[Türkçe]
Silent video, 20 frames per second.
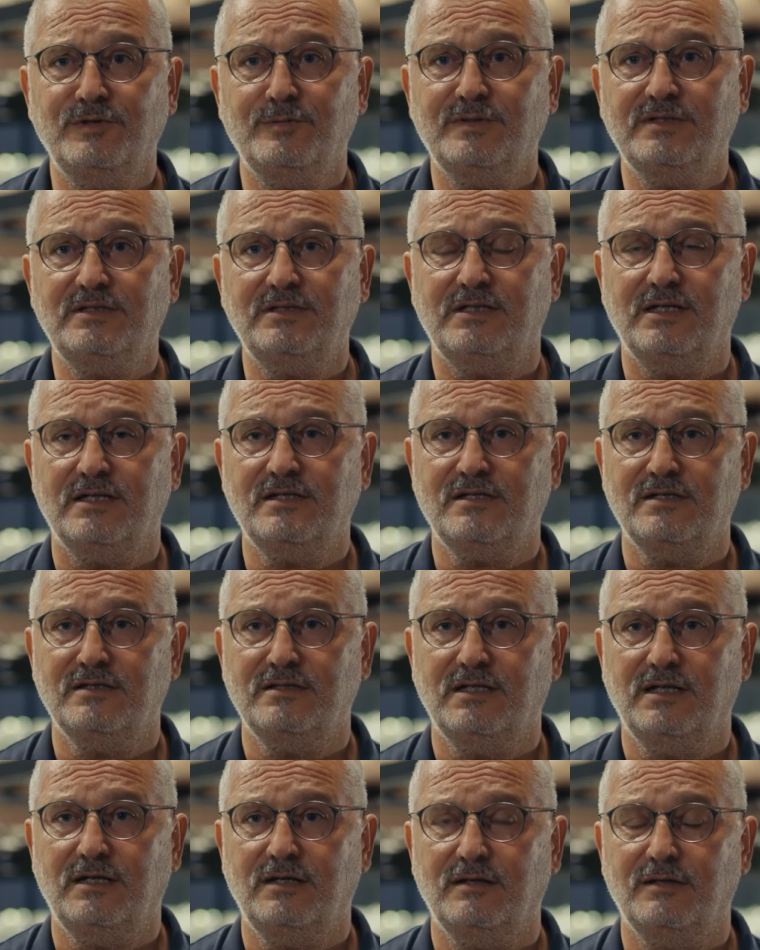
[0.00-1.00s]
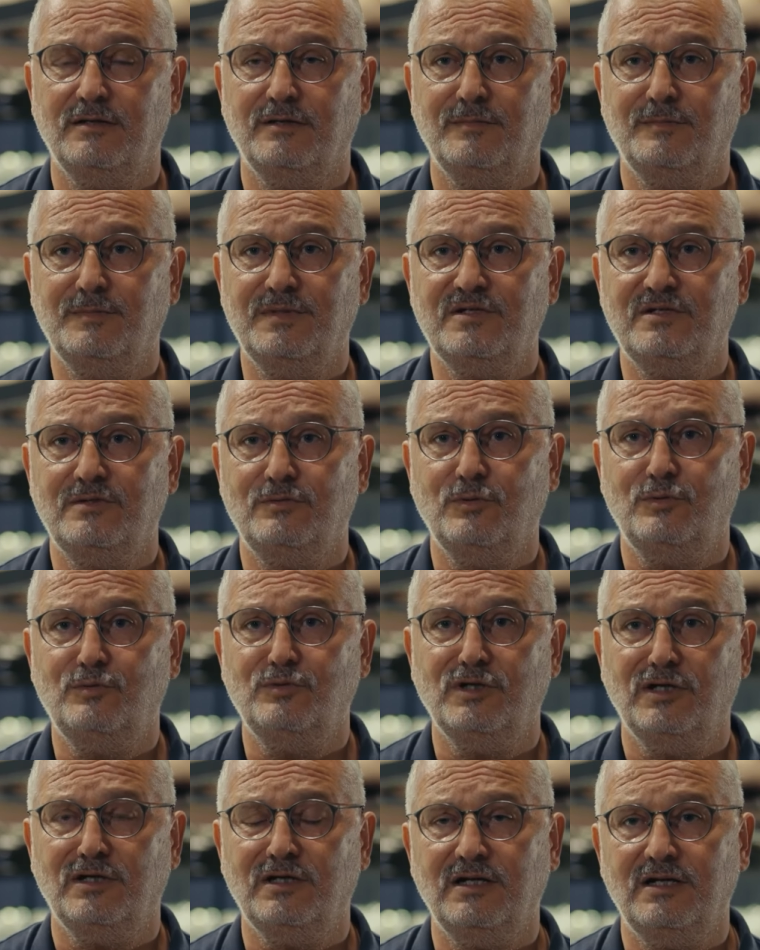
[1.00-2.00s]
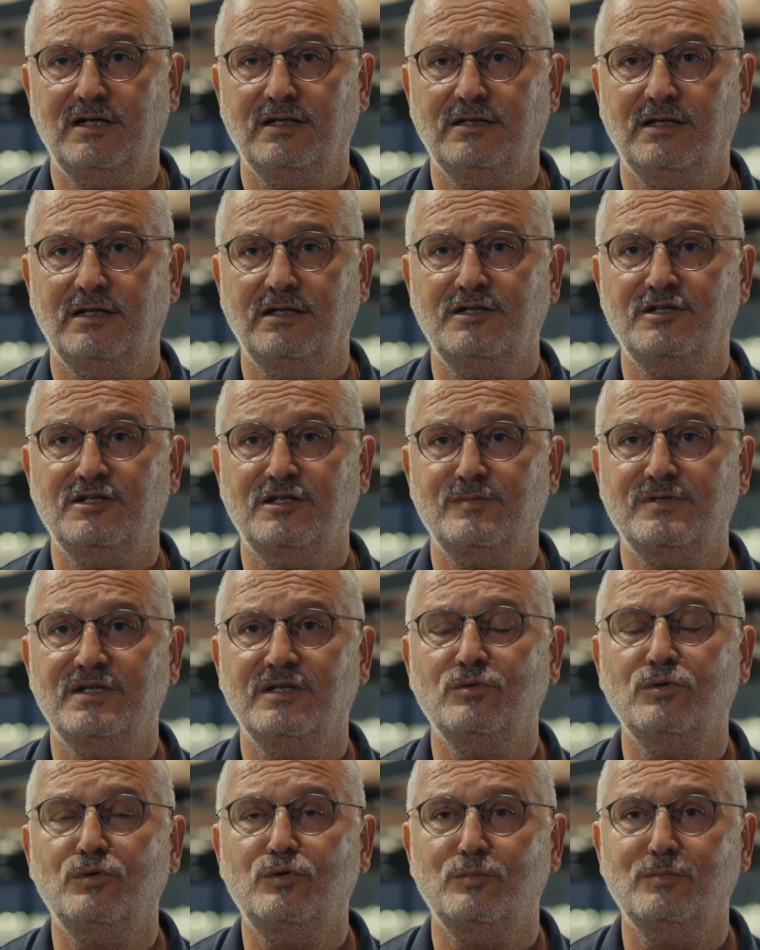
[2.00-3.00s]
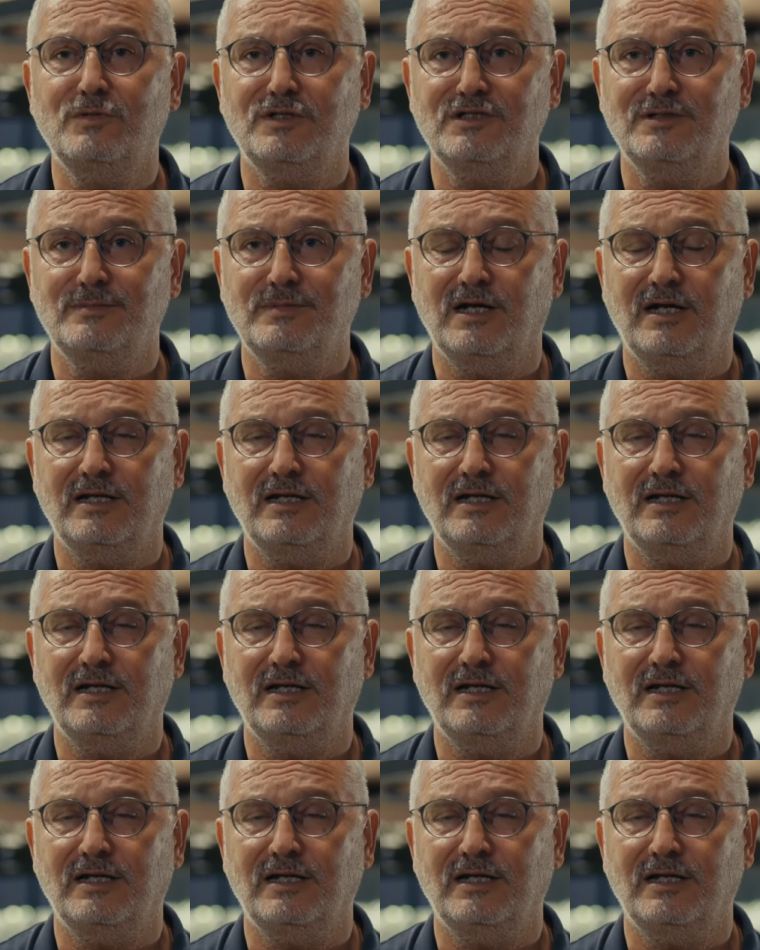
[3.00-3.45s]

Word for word: Bir Batık aslında e, biz dokunana kadar hiç kimsenin dokunmadığı bir